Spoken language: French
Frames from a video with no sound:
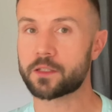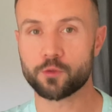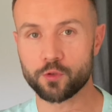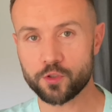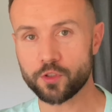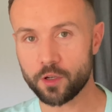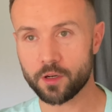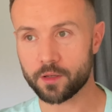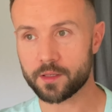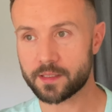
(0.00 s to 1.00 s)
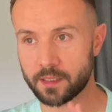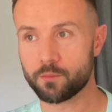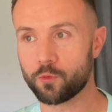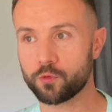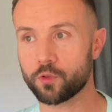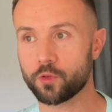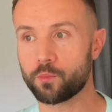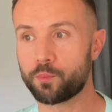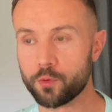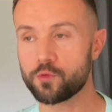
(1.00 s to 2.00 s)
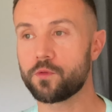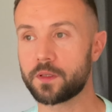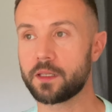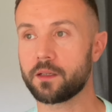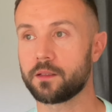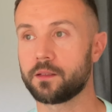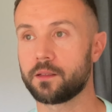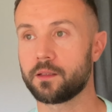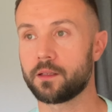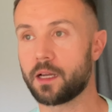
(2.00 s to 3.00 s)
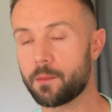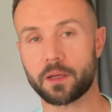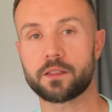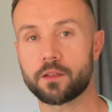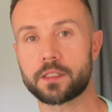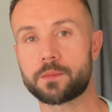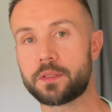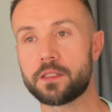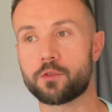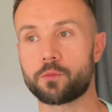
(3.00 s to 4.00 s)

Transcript: que seule cette montre peut suffire à partir en expédition.